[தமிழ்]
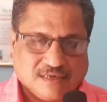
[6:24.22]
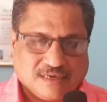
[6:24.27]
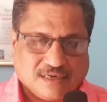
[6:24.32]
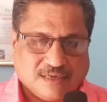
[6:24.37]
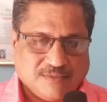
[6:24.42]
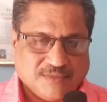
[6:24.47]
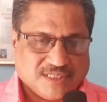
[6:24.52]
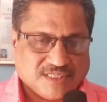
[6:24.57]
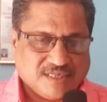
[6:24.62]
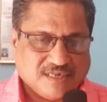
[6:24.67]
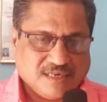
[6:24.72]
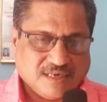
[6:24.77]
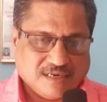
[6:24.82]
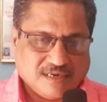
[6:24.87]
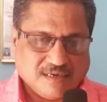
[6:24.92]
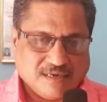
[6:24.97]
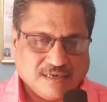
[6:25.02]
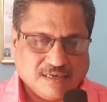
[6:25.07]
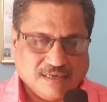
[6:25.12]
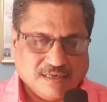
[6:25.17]

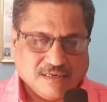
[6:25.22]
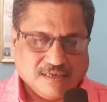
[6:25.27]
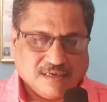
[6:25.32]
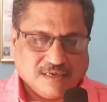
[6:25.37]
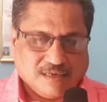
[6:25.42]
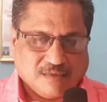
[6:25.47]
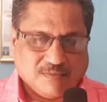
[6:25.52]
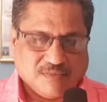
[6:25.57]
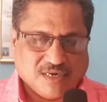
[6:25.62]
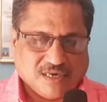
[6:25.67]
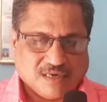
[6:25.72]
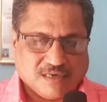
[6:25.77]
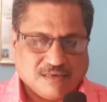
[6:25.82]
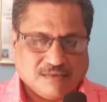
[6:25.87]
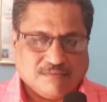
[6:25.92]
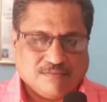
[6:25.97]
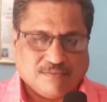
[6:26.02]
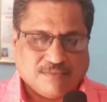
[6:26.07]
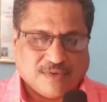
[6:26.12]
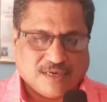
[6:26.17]
கமிஷனர் அம்மா
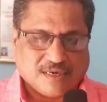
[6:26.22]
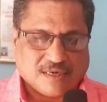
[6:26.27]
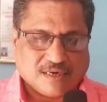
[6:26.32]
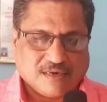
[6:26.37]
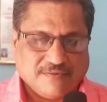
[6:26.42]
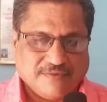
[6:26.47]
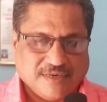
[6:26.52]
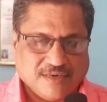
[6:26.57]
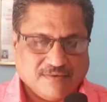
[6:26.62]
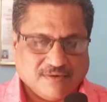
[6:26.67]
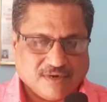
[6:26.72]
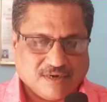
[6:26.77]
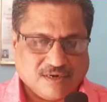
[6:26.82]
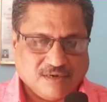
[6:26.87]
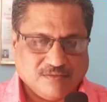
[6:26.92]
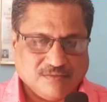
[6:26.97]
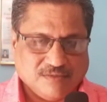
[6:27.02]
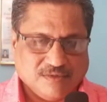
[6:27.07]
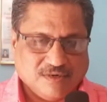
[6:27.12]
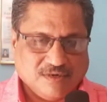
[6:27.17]
பார்கவி
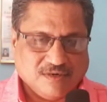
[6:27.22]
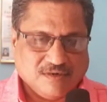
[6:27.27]
அவர்களும்